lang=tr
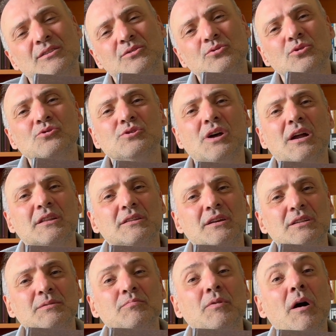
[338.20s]
göz ardı
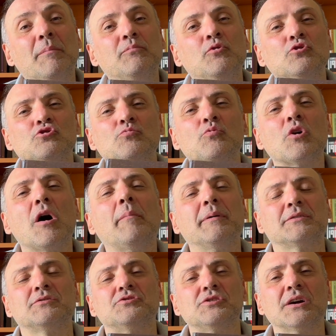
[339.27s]
edip kap, gözümü
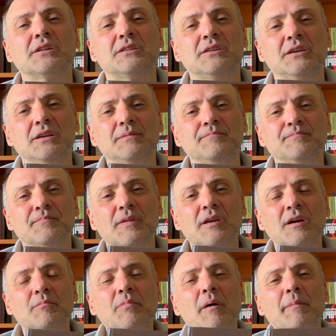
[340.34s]
kapatacak değilim.
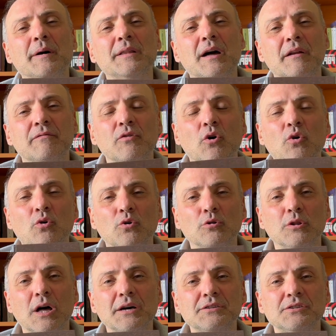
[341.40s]
Babalar ve
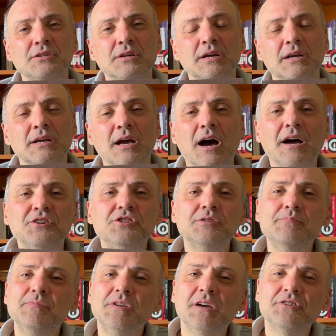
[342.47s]
oğullar ha
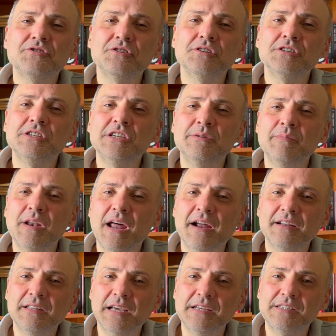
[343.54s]
şimdi yaşınız
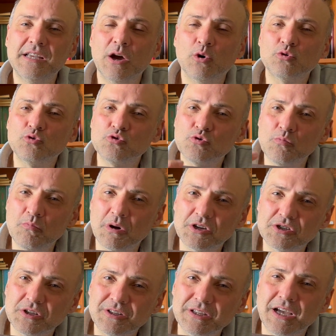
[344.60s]
20'lerdeyse, 30'un
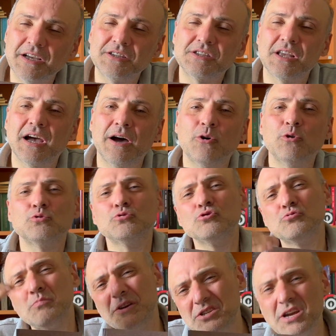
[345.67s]
başındaysa,
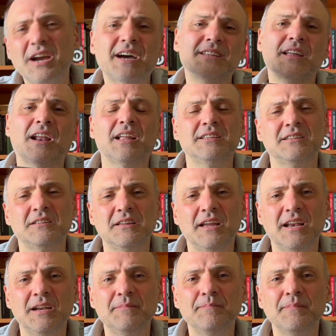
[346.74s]
35'e kadar hadi
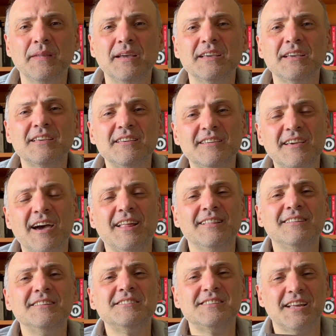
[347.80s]
diyelim
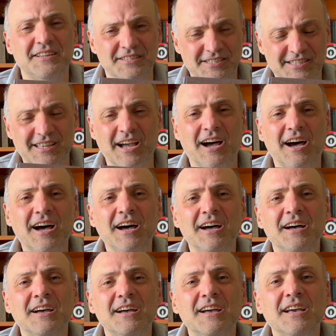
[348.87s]
geldiyseniz
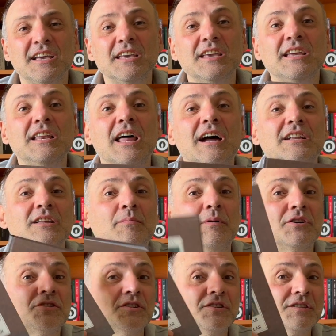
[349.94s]
daha ileride
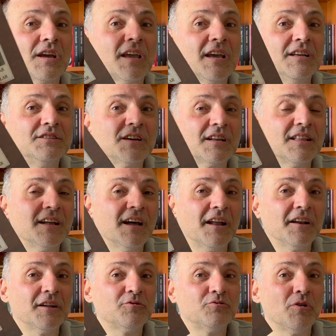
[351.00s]
başınıza gelecekleri
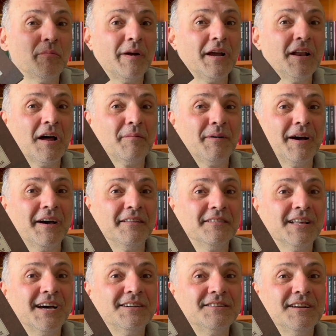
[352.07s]
anlatıyor beyler
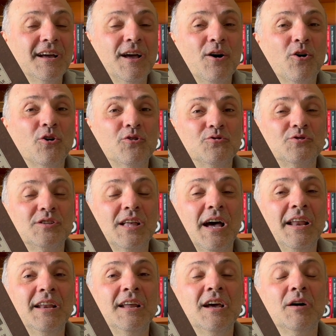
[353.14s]
bayanlar. O
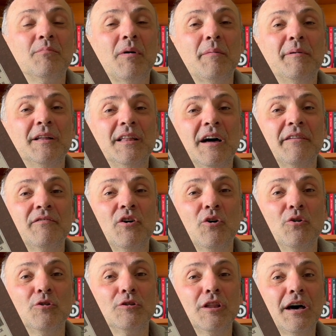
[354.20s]
yüzden babalar ve
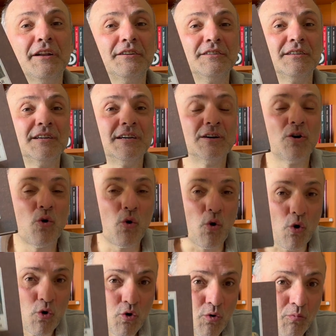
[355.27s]
oğullar
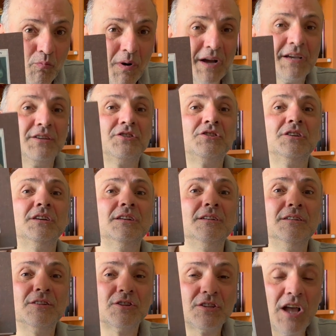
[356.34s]
okunmak
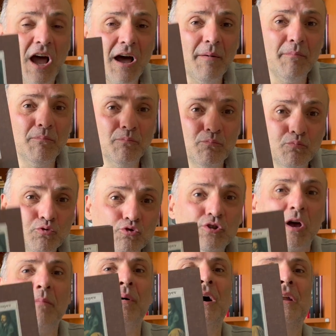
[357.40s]
için tam bu
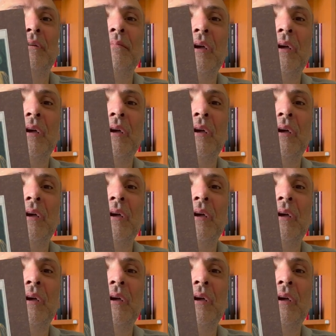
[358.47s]
zamanı